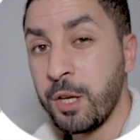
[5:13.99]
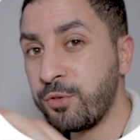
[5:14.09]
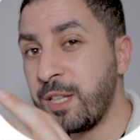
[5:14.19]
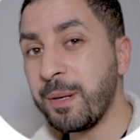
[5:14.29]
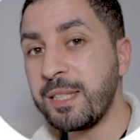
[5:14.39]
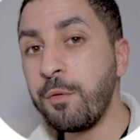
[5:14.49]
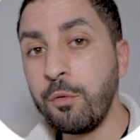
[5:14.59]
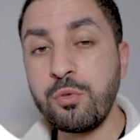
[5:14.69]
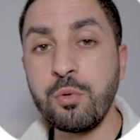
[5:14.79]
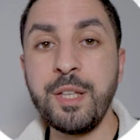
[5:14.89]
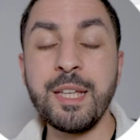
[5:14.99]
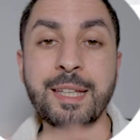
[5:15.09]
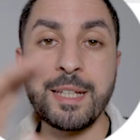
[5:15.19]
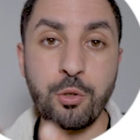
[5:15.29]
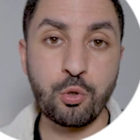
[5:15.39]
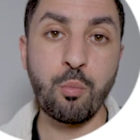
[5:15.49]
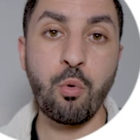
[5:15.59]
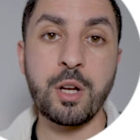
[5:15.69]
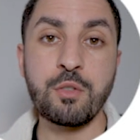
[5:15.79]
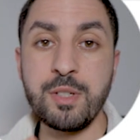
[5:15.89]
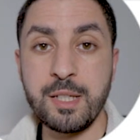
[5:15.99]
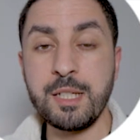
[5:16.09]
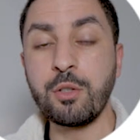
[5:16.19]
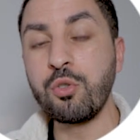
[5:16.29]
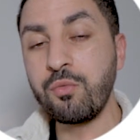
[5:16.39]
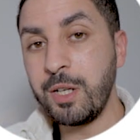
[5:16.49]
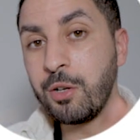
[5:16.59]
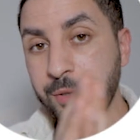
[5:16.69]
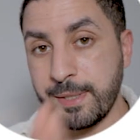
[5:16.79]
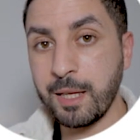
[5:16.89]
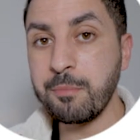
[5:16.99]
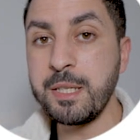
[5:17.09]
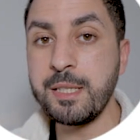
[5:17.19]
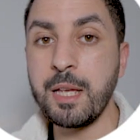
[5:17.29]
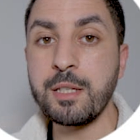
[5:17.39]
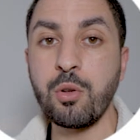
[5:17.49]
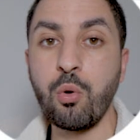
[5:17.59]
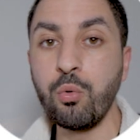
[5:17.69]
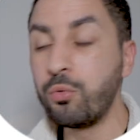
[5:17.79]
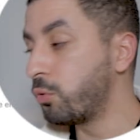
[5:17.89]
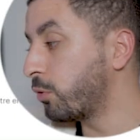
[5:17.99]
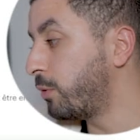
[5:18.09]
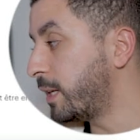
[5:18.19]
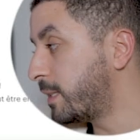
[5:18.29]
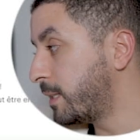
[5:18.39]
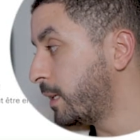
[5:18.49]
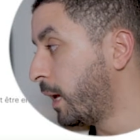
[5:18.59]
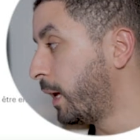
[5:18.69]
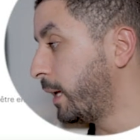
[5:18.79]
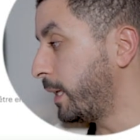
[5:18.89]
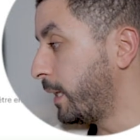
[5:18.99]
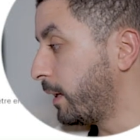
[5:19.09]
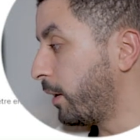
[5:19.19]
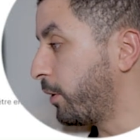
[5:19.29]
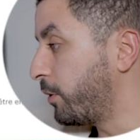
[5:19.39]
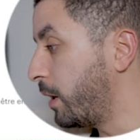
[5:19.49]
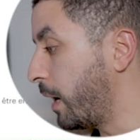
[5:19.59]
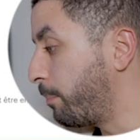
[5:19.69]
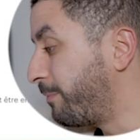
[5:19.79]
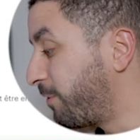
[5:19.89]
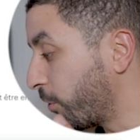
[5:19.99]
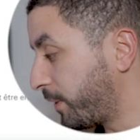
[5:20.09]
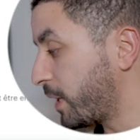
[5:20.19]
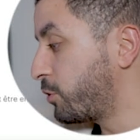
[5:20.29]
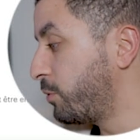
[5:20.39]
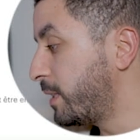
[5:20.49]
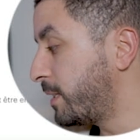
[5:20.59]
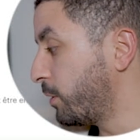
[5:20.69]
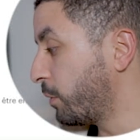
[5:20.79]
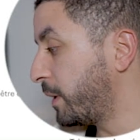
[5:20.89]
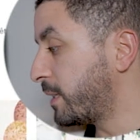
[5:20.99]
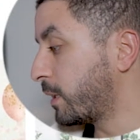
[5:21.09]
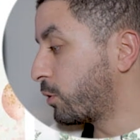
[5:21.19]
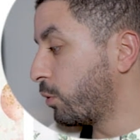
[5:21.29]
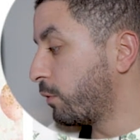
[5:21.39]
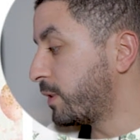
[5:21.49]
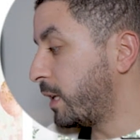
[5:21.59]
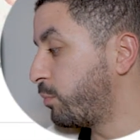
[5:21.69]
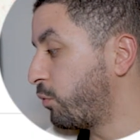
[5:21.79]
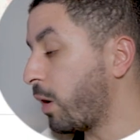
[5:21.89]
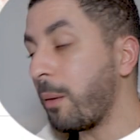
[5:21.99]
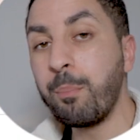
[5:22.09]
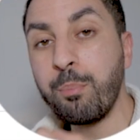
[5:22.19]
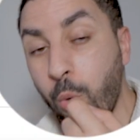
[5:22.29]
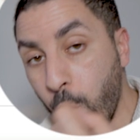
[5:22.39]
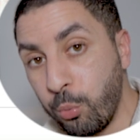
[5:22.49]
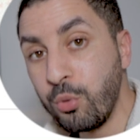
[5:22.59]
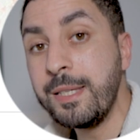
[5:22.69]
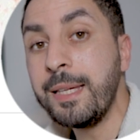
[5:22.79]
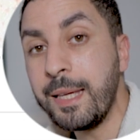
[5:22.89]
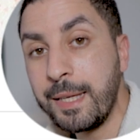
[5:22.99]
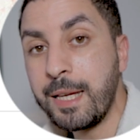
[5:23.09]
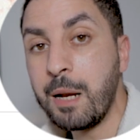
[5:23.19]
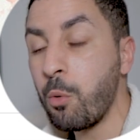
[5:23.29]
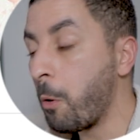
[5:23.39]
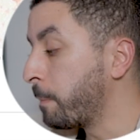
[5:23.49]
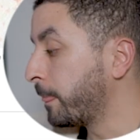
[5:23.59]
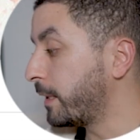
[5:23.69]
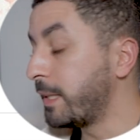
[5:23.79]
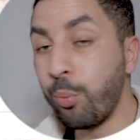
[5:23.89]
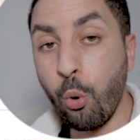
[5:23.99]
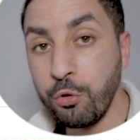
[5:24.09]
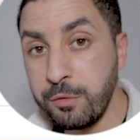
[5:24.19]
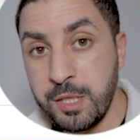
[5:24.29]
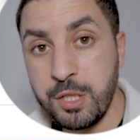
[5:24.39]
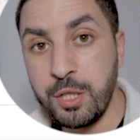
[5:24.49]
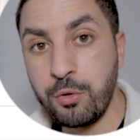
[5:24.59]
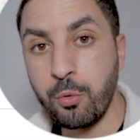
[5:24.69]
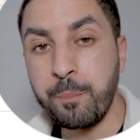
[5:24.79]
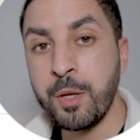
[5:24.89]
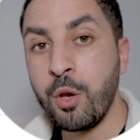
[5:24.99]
Je ne sais pas si vous vous souvenez, il y a quelques mois, je vous ai dit que je voulais lancer un business autour de Etsy. Et euh, l'avantage de Etsy, en fait, c'est que vous allez pouvoir proposer également des produits digitaux.